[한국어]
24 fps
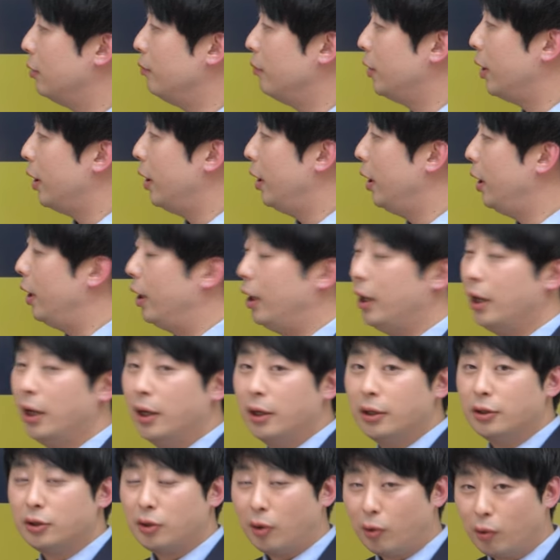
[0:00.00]
틈새에
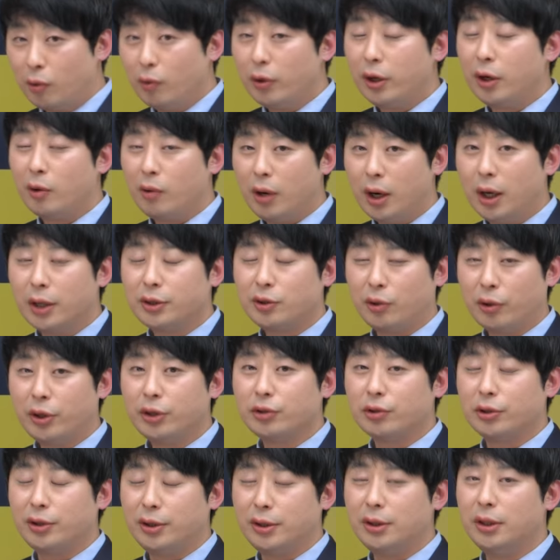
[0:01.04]
전공이 과가
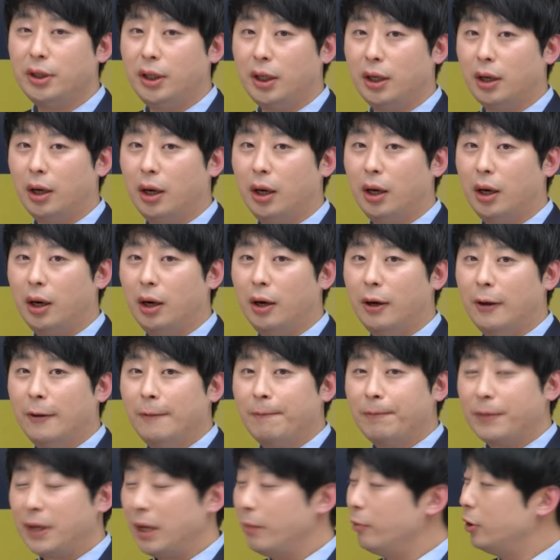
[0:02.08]
정해져 있으니까
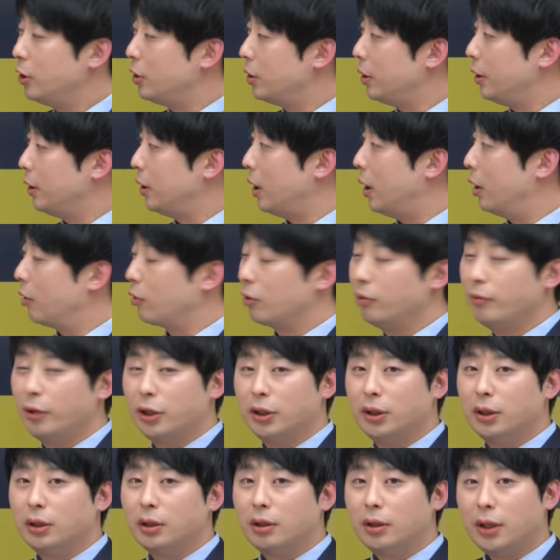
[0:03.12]
케미스트리다
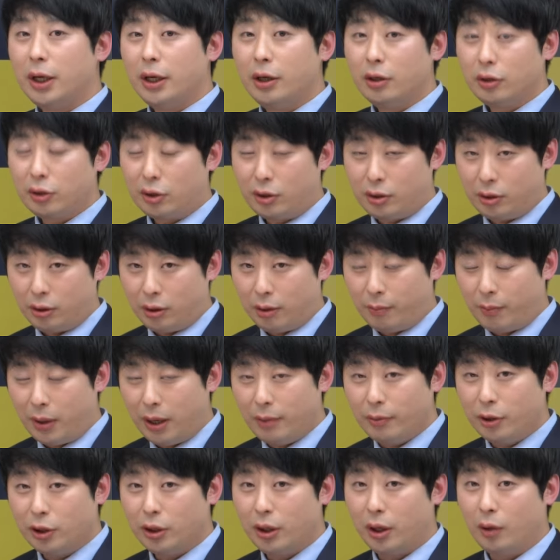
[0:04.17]
그러면은 사이언스 클럽
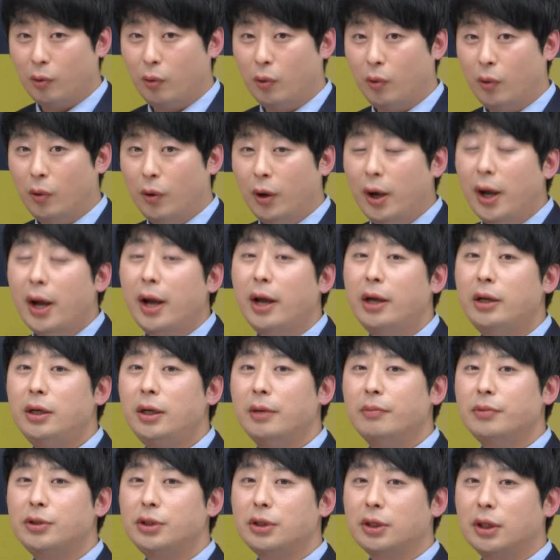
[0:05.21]
하면 되고
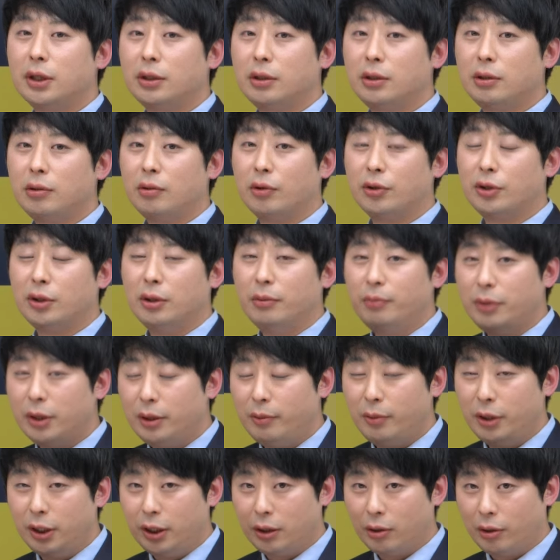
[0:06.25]
AMC 같은 것들
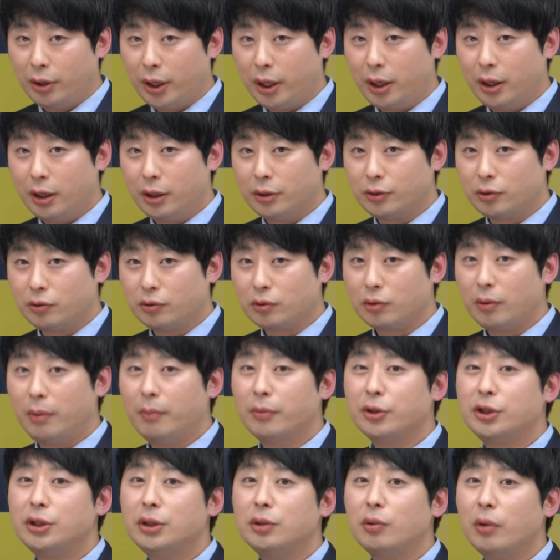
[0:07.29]
미리미리 선행해가지고 좀
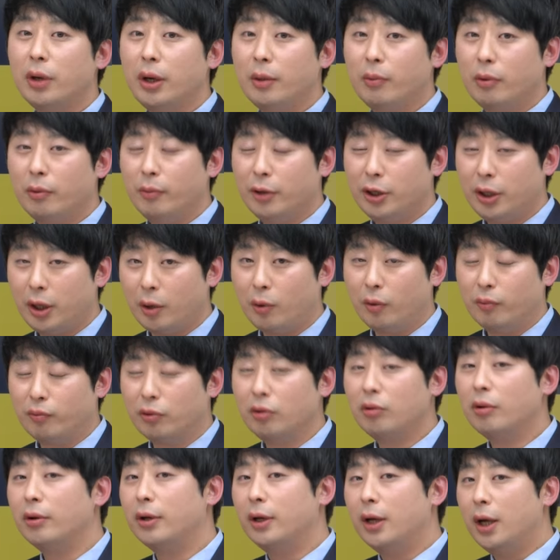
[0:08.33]
한번 시도해보면 되고
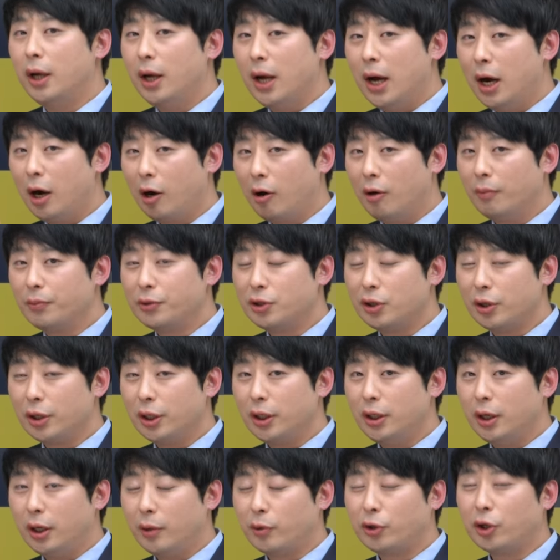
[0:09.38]
물론
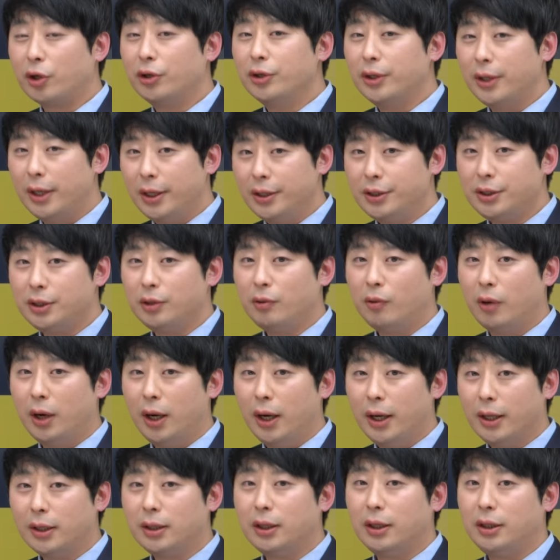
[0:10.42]
학업적인 어떤
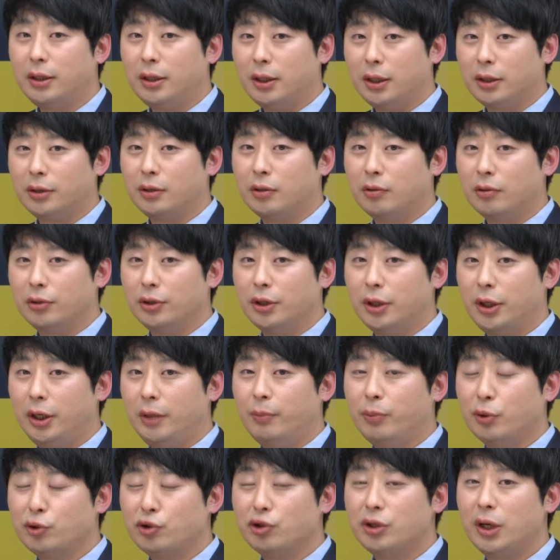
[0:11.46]
내신과 SAT 같은 것들이
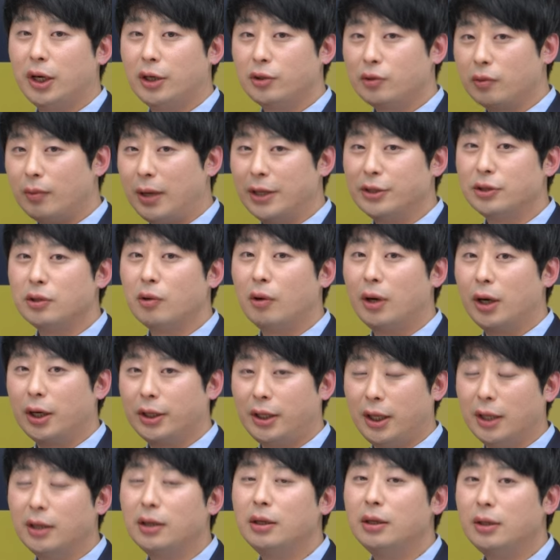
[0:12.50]
표준화가 좀 안정화가
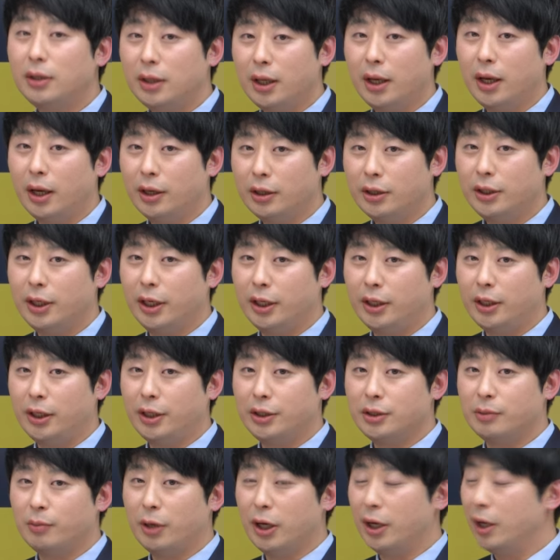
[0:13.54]
됐을 때 하는
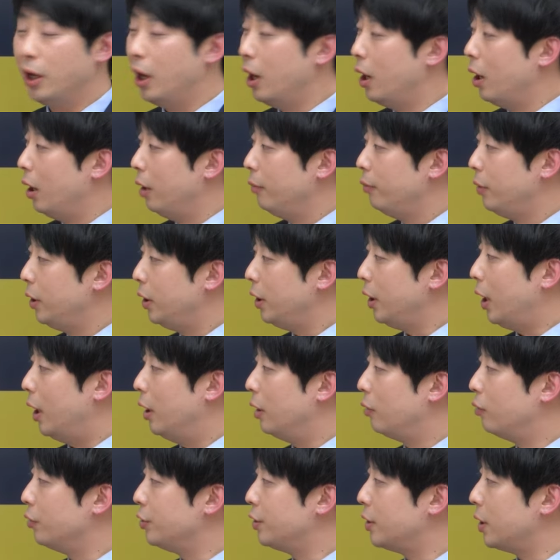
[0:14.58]
얘기겠지만 미리
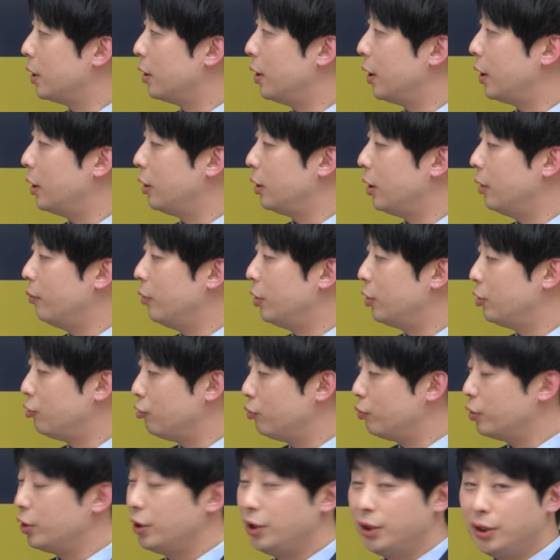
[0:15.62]
알고 시작을 했기 때문에
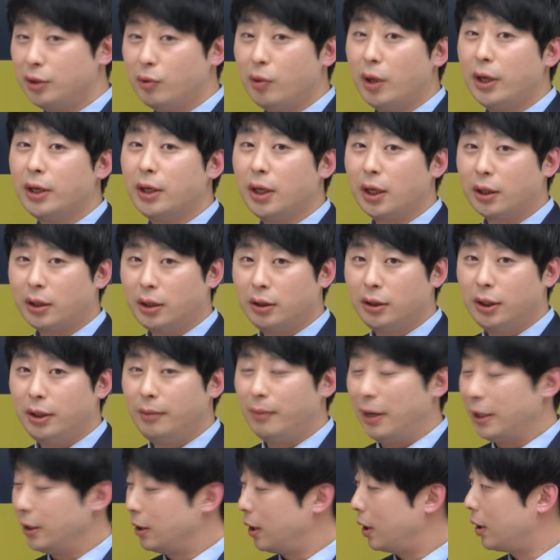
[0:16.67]
충분히 시도하는 학생들이
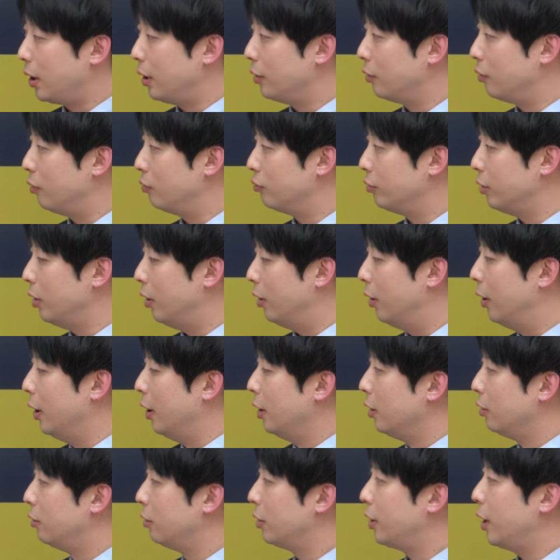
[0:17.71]
많다라는 거고요.
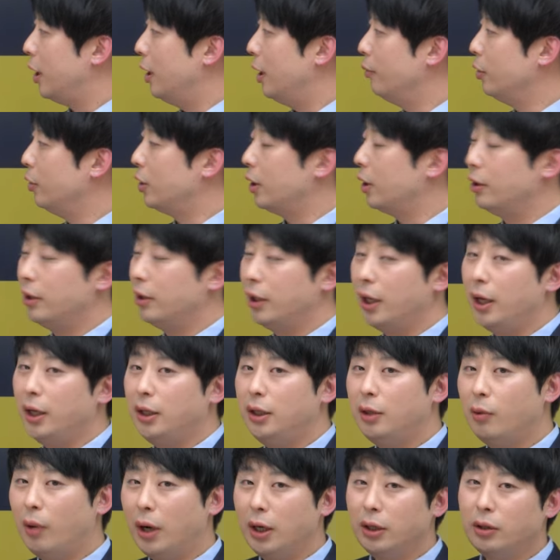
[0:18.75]
그렇게 하면 되는데
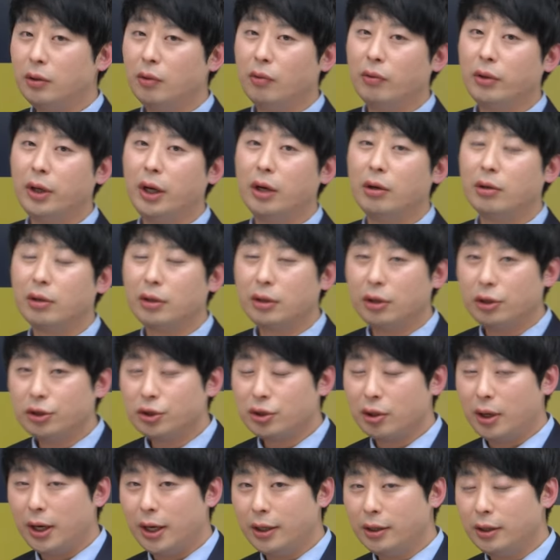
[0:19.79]
이 활동 내역을
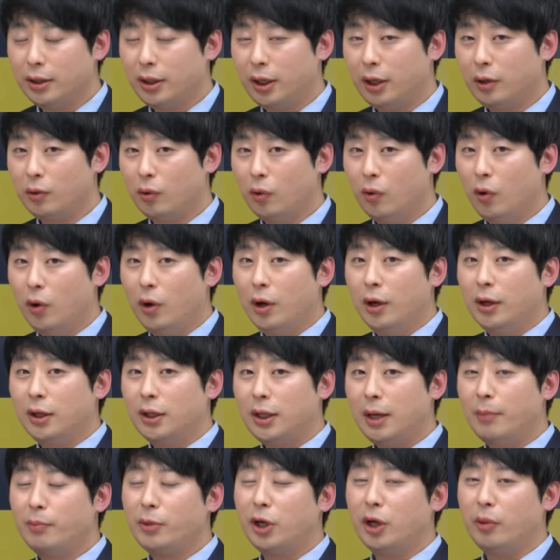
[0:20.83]
설정하는 데에도
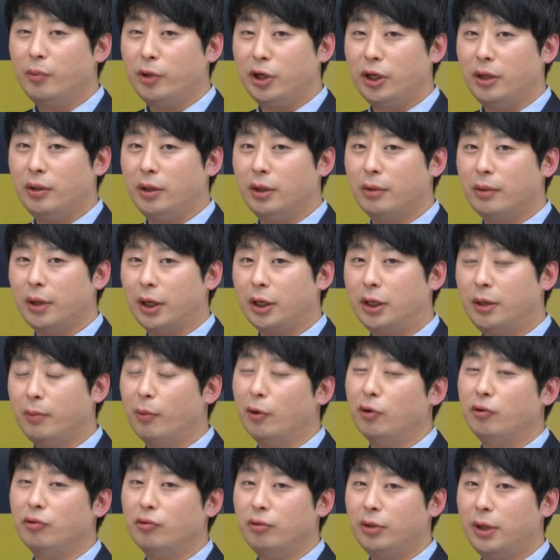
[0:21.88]
삼개명이 있으나
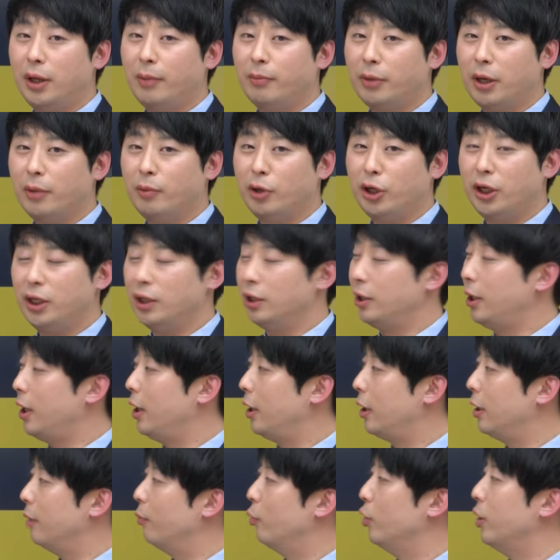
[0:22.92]
기본룰 삼개명이 있는데
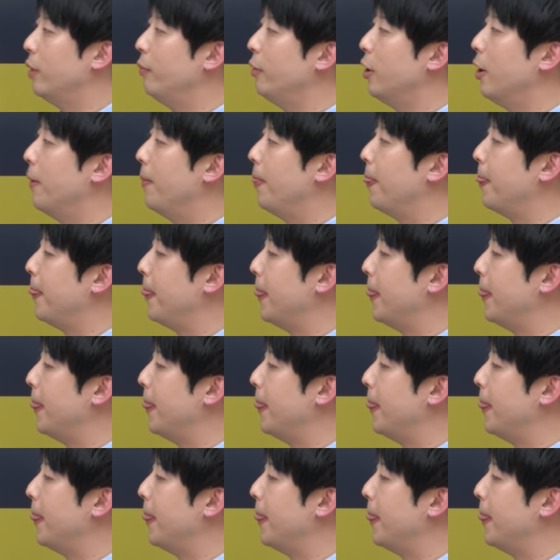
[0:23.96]
그게 뭐냐면